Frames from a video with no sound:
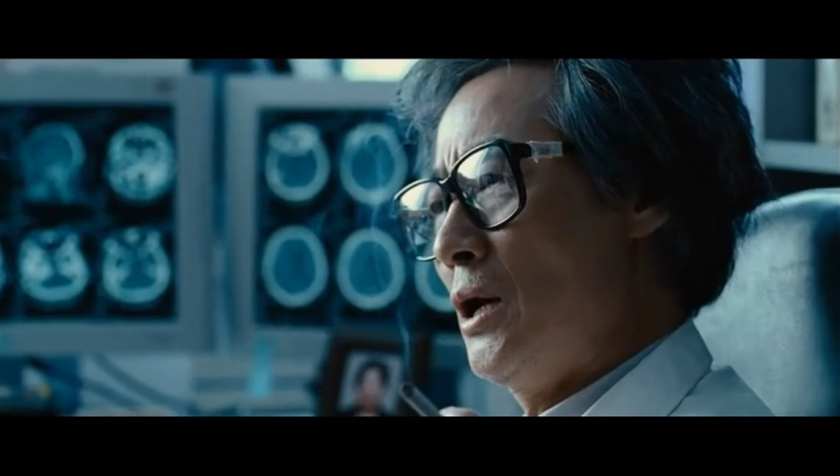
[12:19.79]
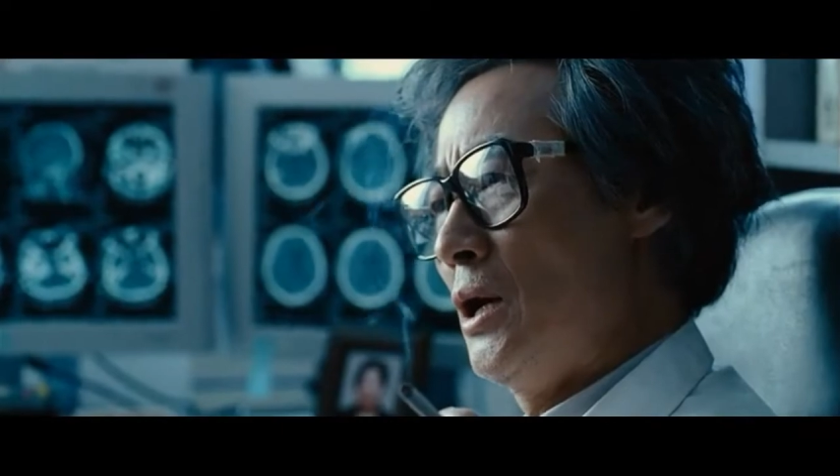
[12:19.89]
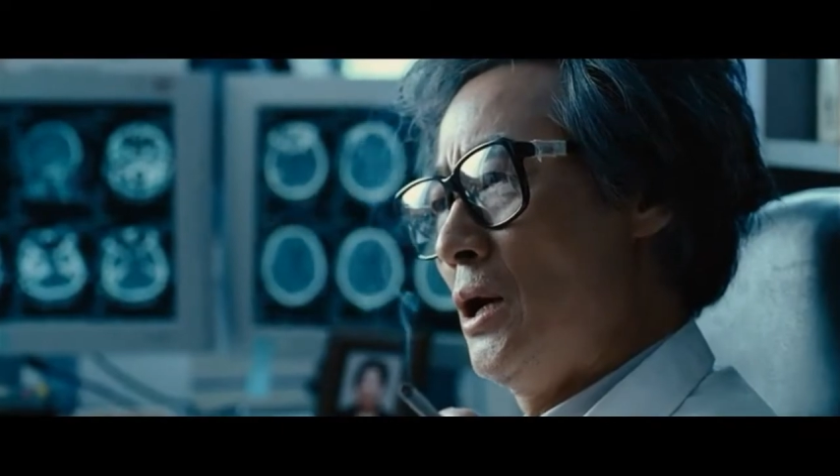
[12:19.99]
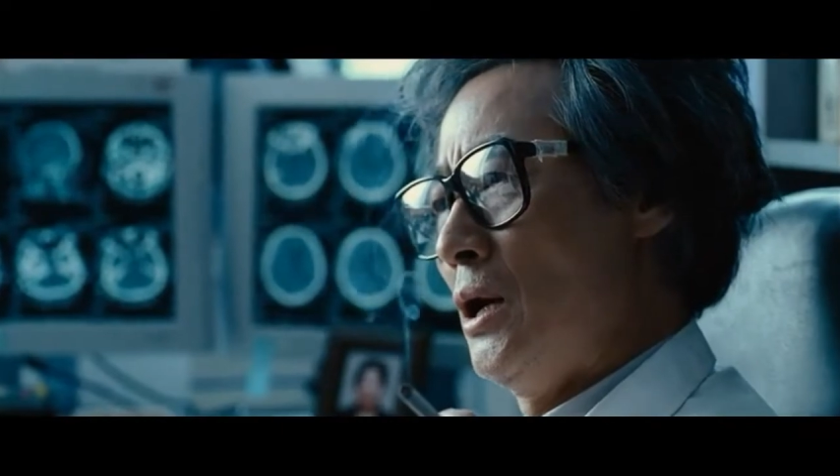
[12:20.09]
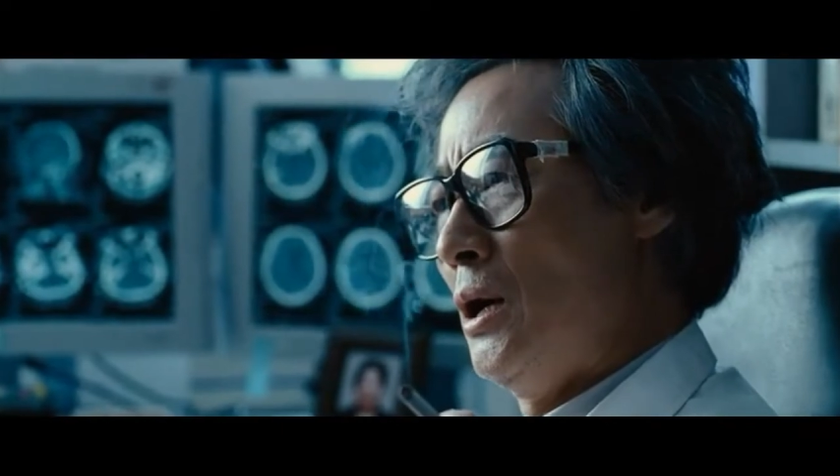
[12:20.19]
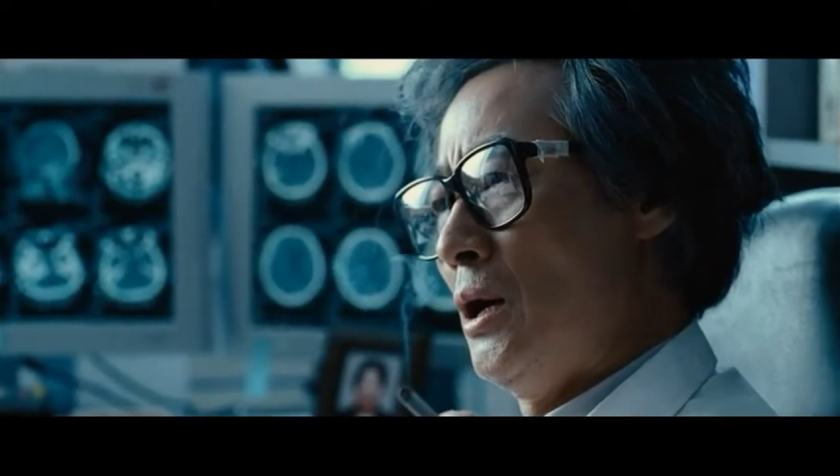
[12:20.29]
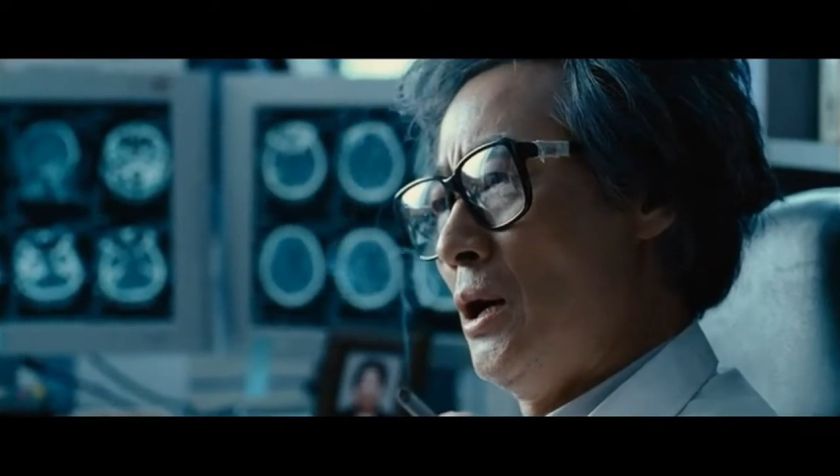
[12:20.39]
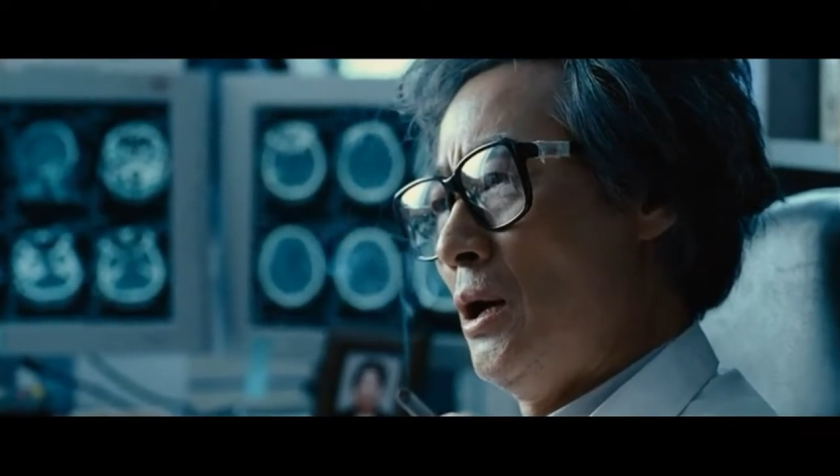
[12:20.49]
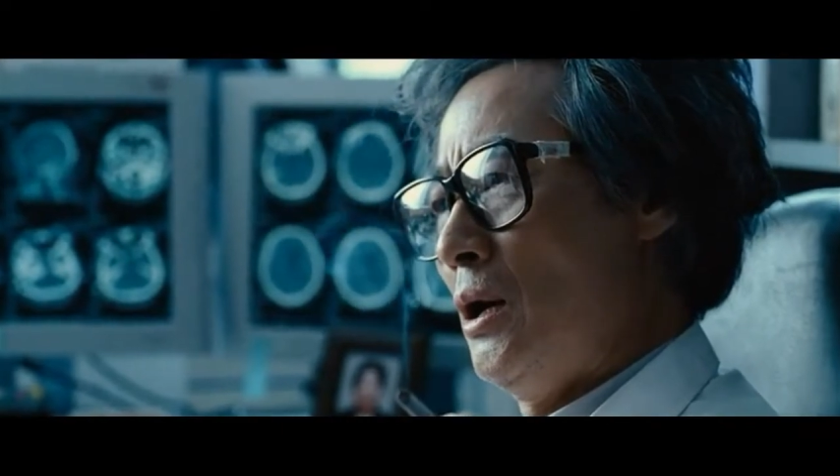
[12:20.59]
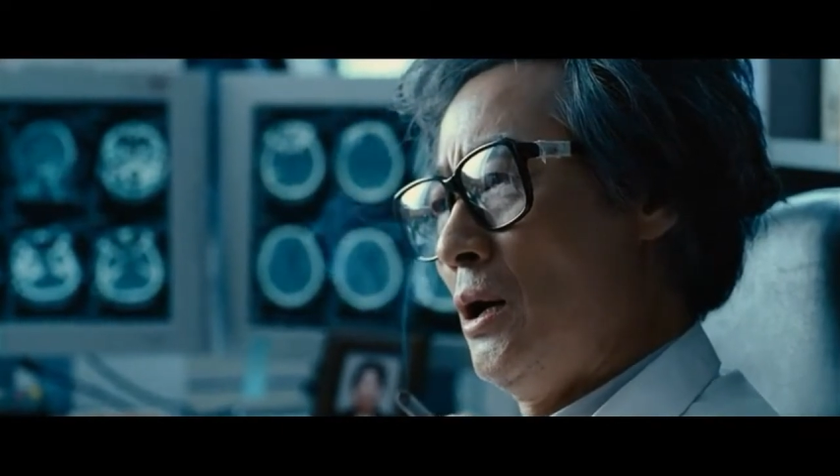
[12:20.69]
गया था
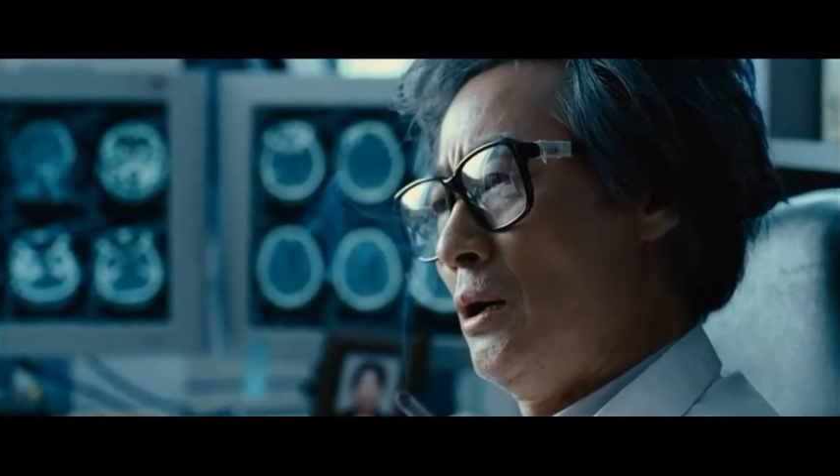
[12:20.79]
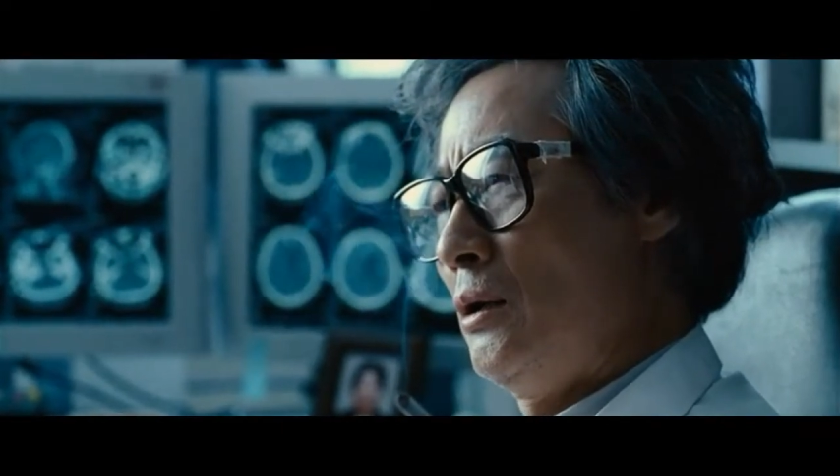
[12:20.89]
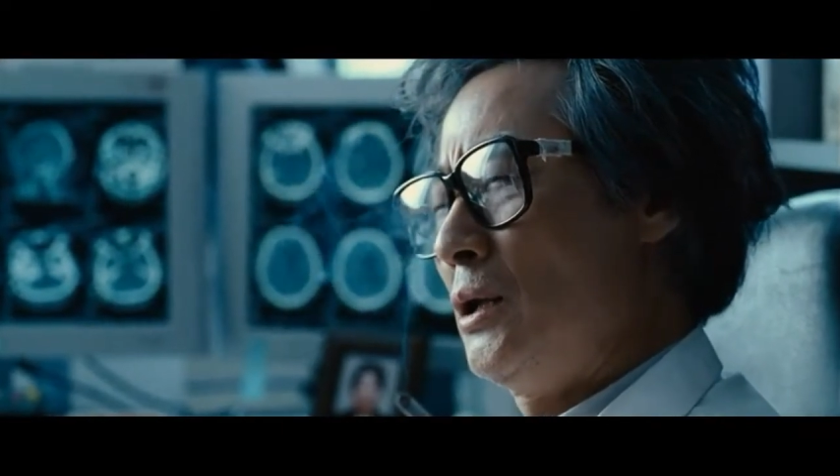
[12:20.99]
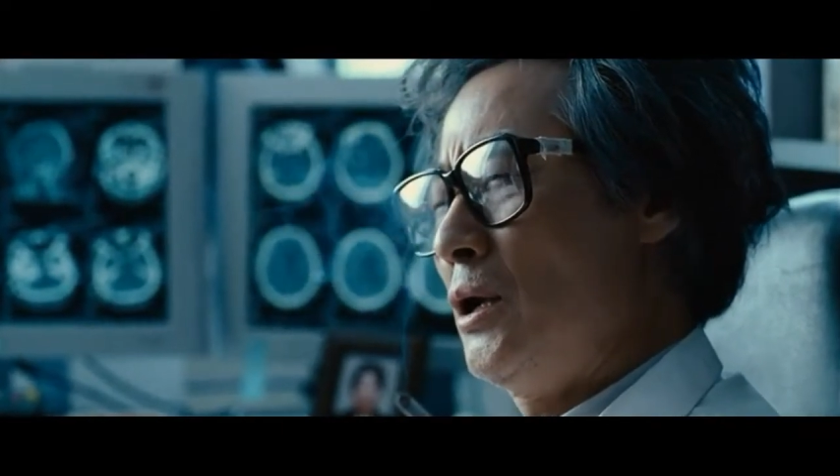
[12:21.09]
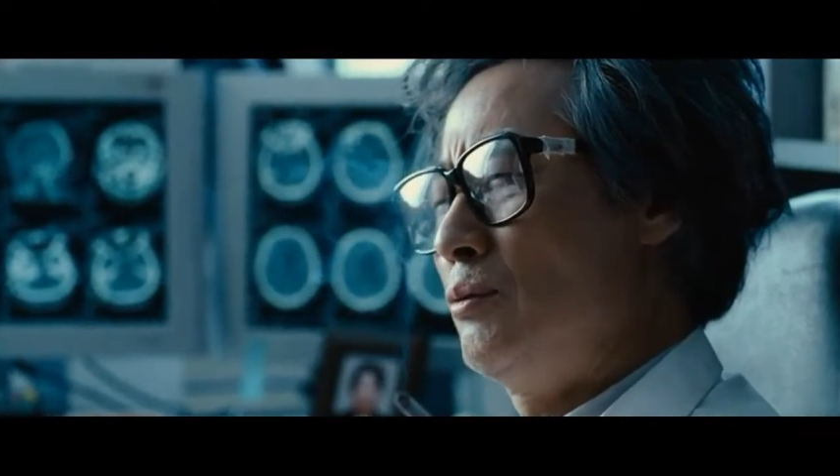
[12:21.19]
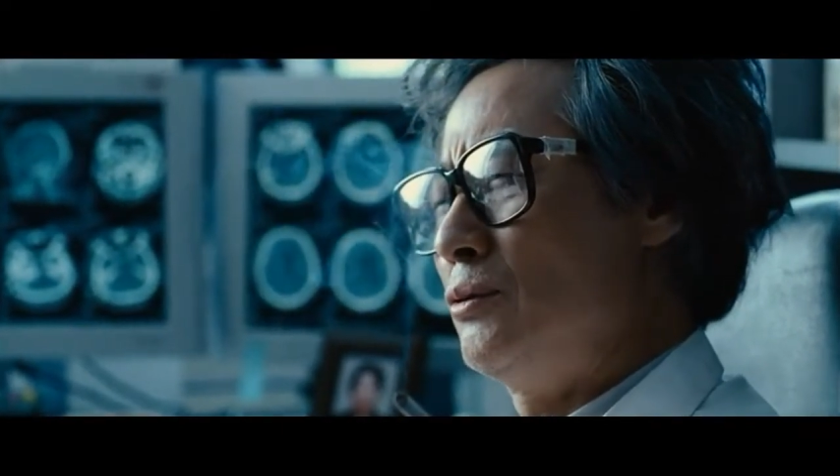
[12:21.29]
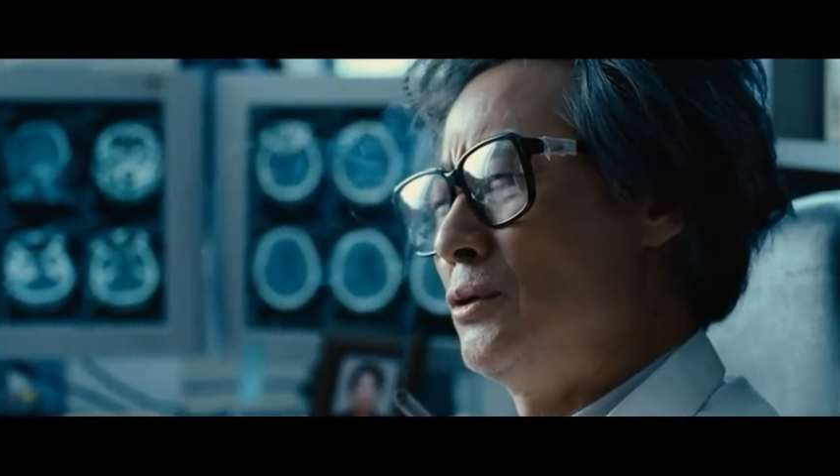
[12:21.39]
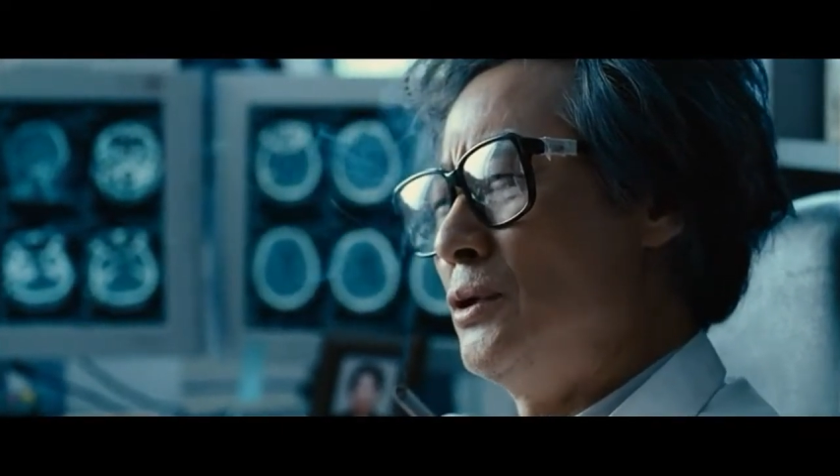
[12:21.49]
और फिर ठीक